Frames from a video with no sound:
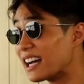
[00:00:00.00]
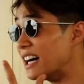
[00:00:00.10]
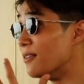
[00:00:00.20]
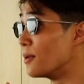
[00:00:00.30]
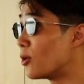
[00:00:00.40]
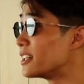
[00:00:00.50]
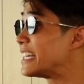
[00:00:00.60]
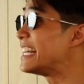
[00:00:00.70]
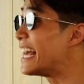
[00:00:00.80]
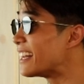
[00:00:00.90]
คือผมเป็นคน
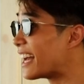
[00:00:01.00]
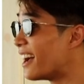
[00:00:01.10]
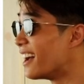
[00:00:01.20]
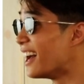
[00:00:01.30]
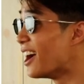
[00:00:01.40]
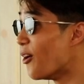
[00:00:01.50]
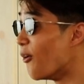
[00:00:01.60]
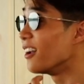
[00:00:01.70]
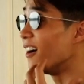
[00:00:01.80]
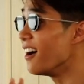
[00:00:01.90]
ขี้เล่นไง
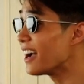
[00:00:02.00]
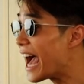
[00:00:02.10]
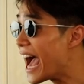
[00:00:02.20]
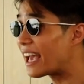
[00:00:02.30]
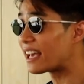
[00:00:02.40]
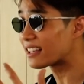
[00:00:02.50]
หัวเราะง่าย